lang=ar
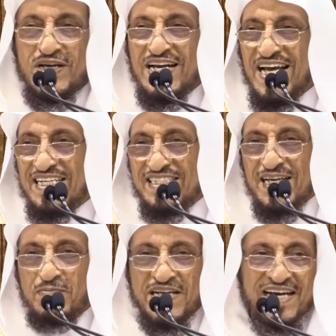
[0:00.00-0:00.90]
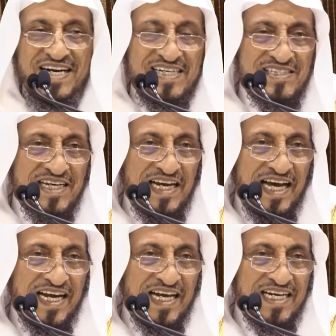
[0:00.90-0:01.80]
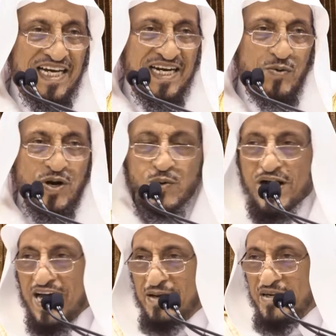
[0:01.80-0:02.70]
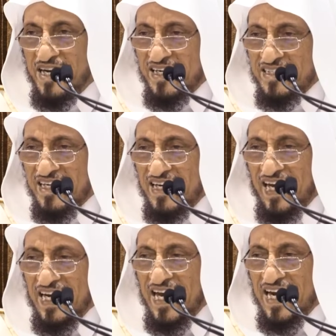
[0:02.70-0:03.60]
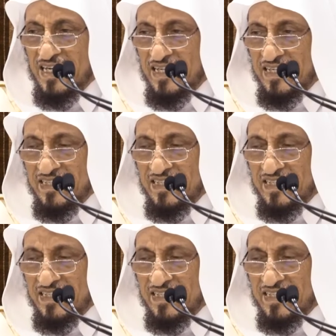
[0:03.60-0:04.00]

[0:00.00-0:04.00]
ليس من الرزق الحلال لانه لو كان من الرزق الحلال